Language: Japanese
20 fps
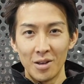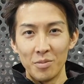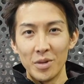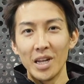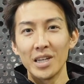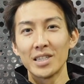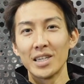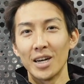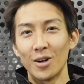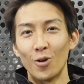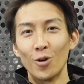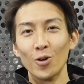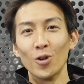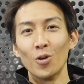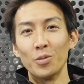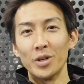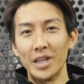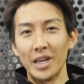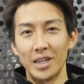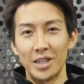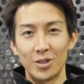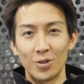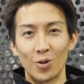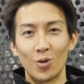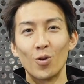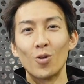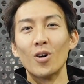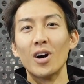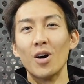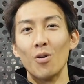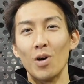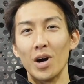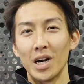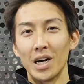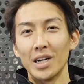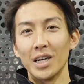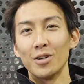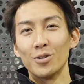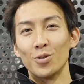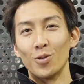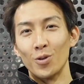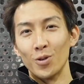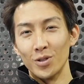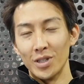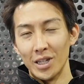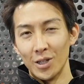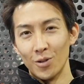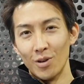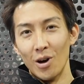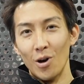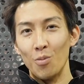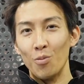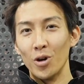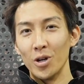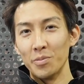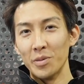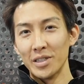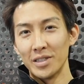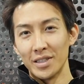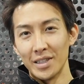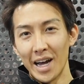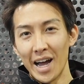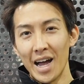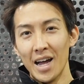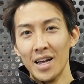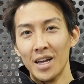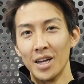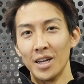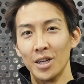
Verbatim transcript: 皆さん好みできっとここは分かれるところだとは思いますが